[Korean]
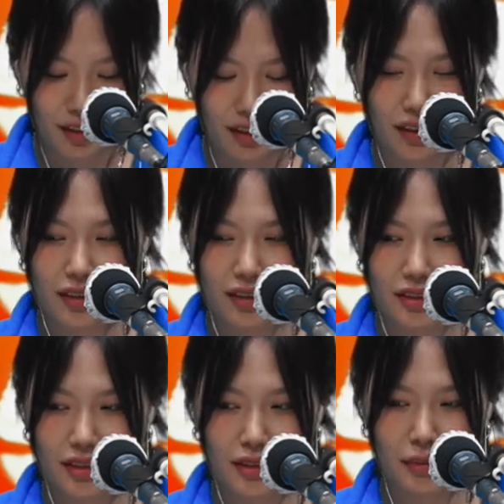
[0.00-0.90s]
아,
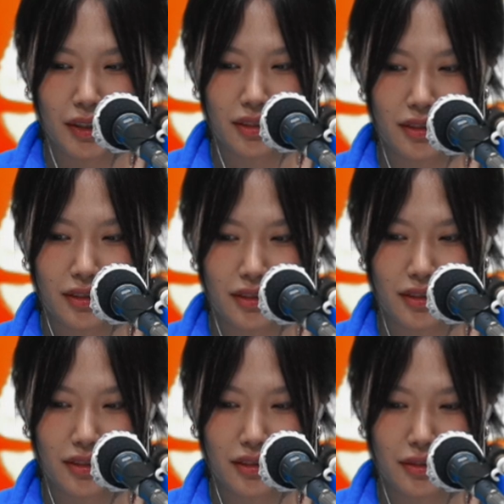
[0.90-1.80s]
이 음악을
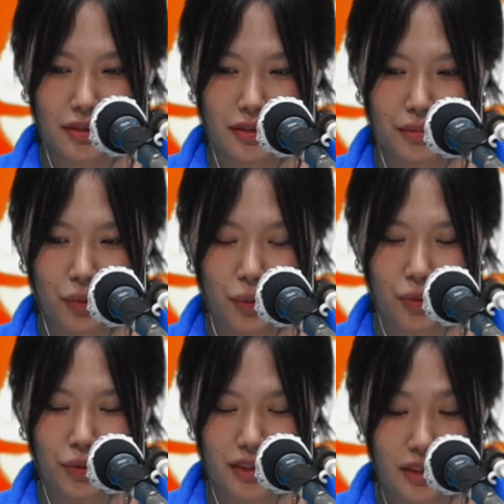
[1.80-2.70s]

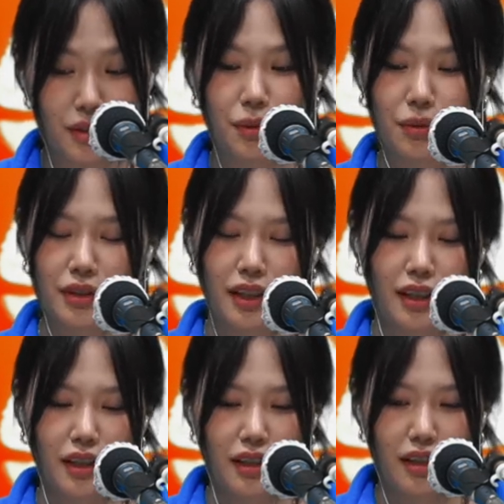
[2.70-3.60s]
보고 듣고
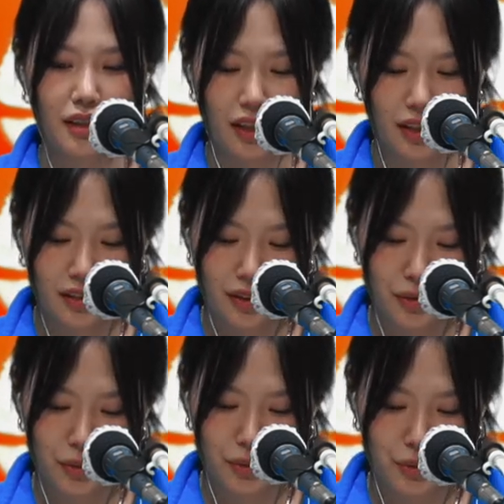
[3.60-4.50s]
아,
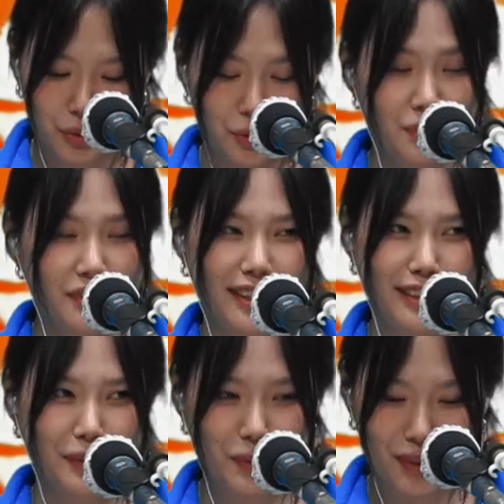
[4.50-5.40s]
나한테도 좋은
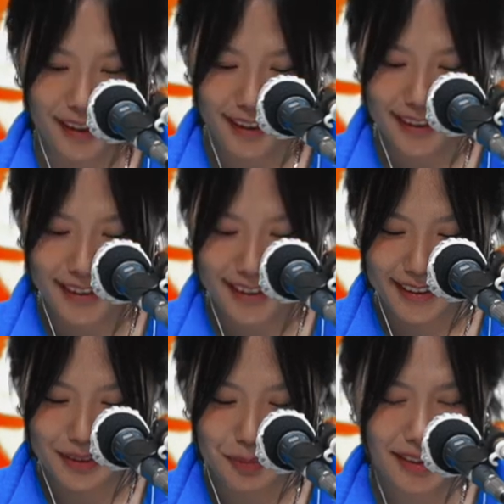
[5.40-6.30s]
날이 올까?
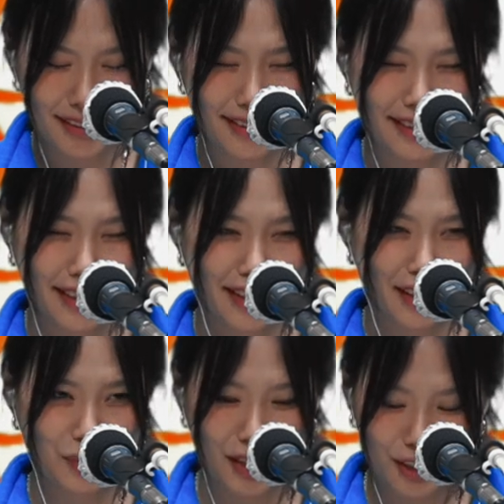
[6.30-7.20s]
음악을 내가
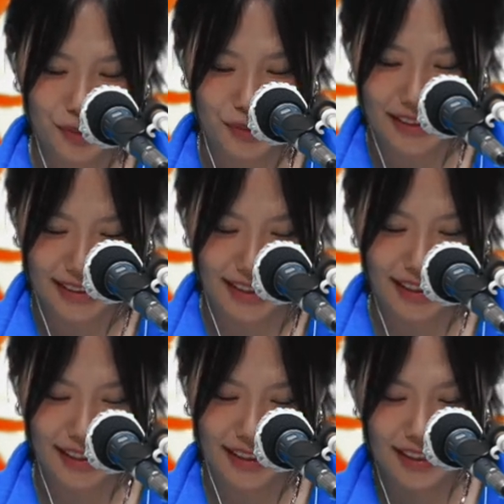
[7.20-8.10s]
계속 할 수
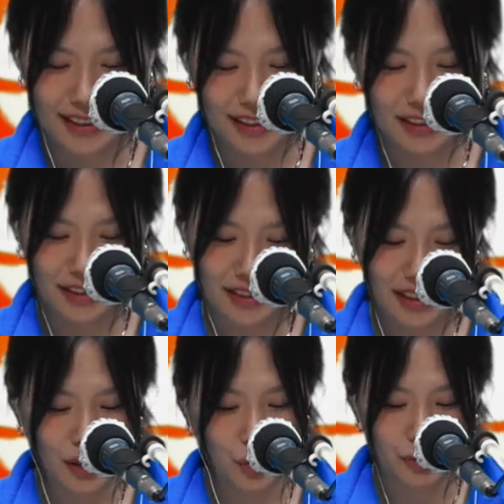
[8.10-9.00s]
있을까? 라는
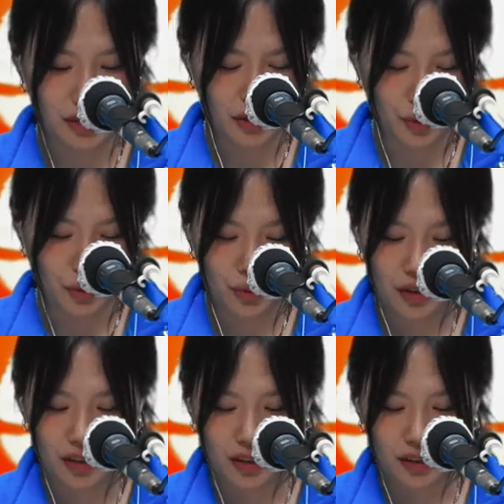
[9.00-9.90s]
고민들로
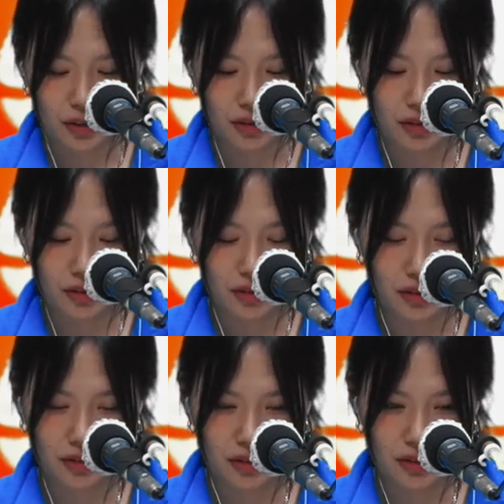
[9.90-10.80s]

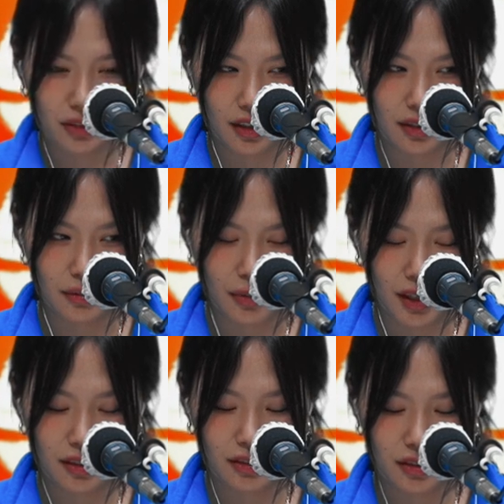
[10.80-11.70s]
저를 이렇게
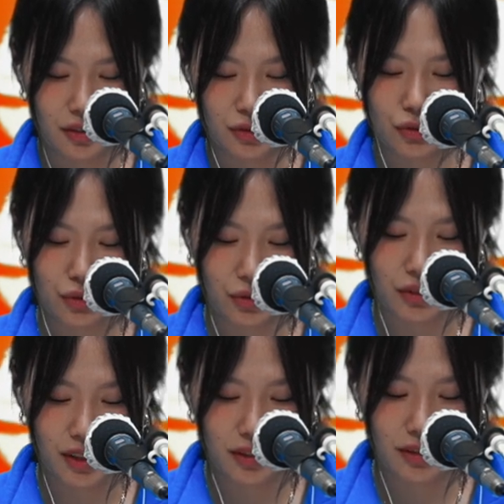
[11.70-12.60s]
막
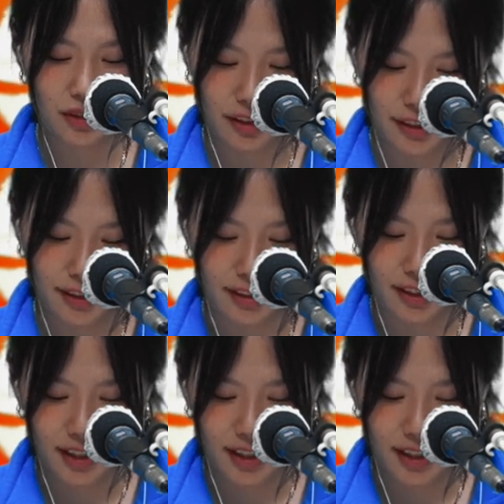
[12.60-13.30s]
짓누르곤 했었어요.